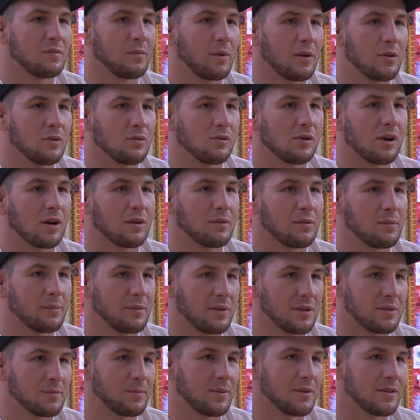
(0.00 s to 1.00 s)
в бою, как вы
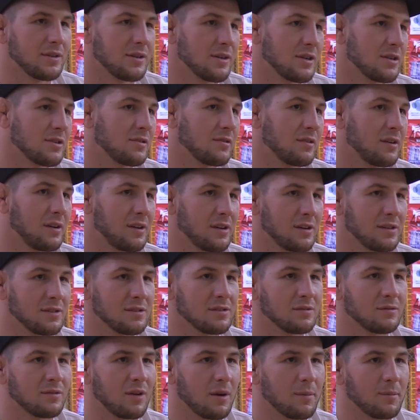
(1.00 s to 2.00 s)
нас поддерживали.
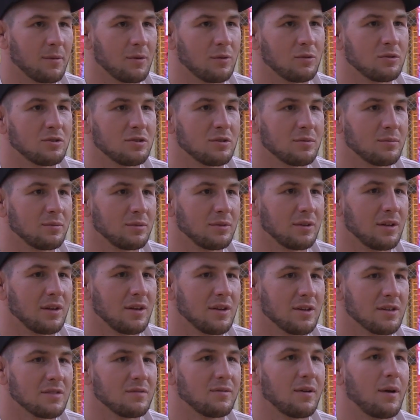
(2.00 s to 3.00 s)
С вами, очень было,
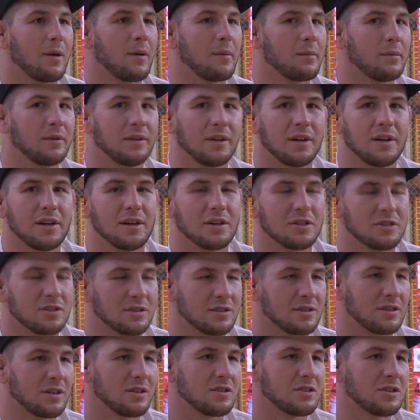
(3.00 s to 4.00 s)
с вами было легче
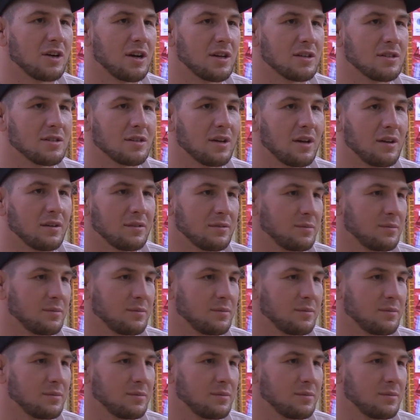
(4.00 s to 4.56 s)
сражаться.